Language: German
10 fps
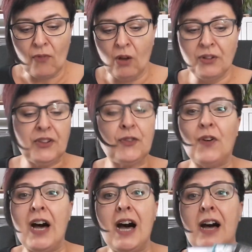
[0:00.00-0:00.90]
Und
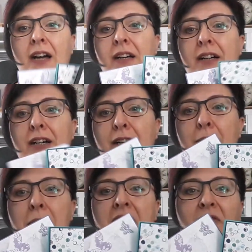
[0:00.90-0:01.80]

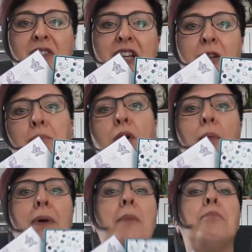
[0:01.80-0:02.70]
zwar äh, machen wir eine
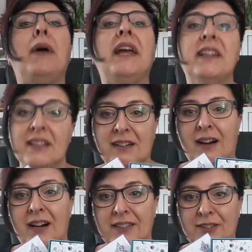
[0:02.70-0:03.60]

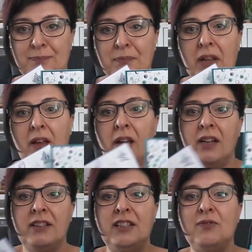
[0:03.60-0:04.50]
Pop-Up-Panel-Card.
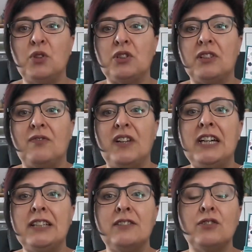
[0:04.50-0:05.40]
Die wird es
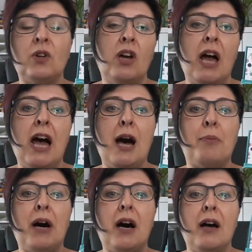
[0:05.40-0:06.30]
werden,
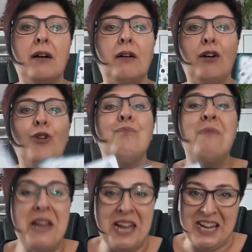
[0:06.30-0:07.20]
aber äh,
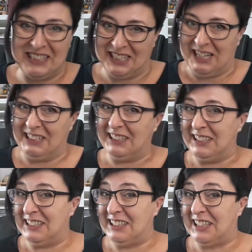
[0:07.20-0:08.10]
mehr dann
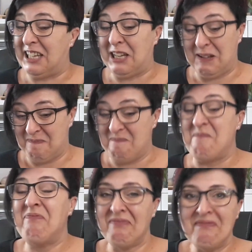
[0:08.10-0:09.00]
in dem
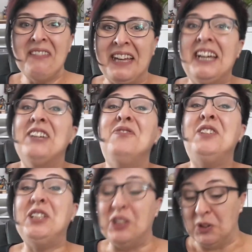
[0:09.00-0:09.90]

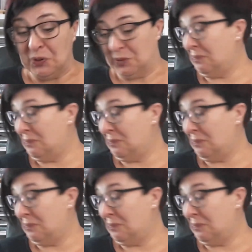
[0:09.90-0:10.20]
Video.